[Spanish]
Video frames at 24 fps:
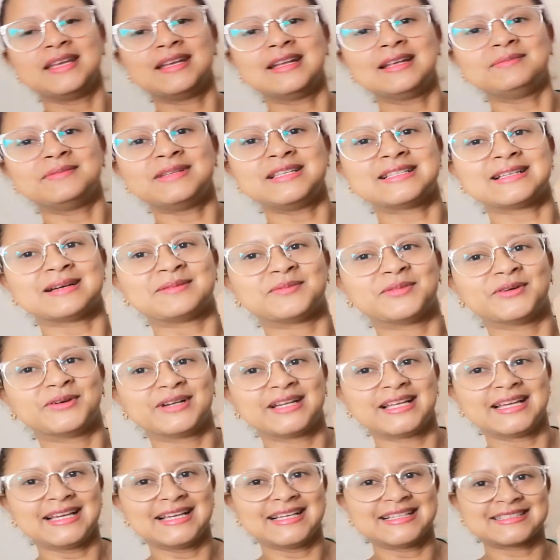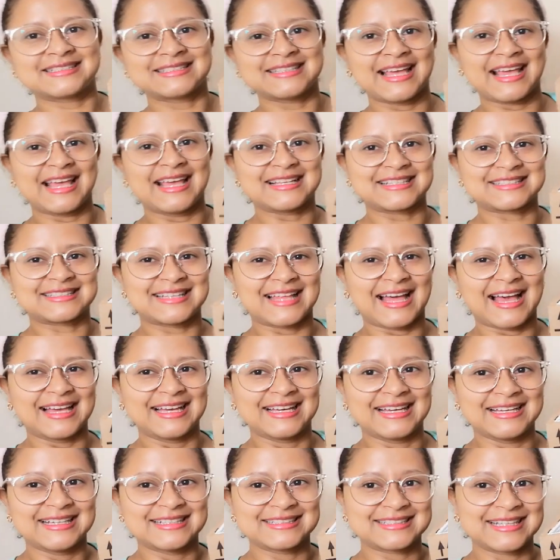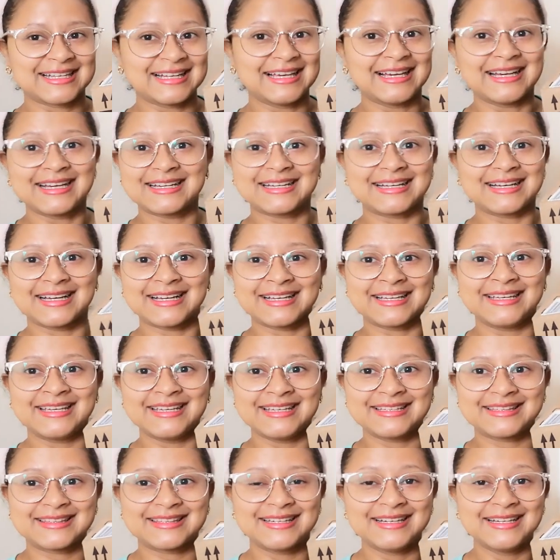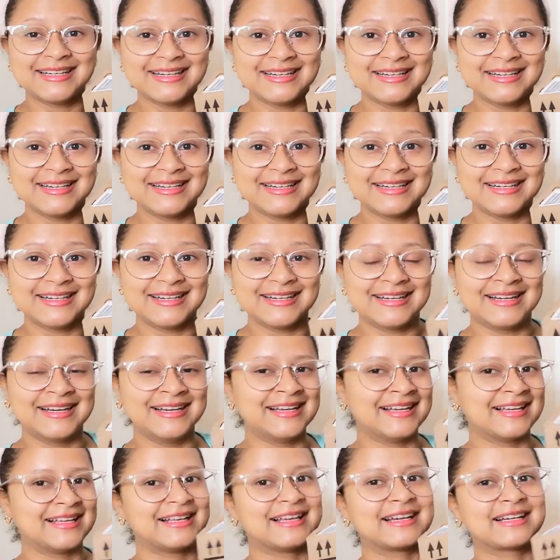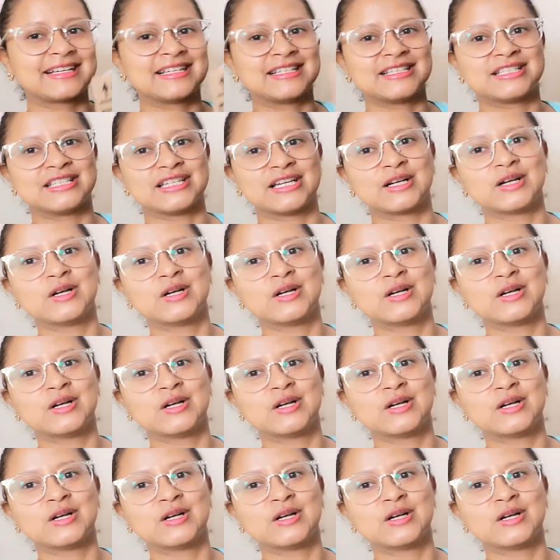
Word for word: Miren mis amores, esta es la cajita en la que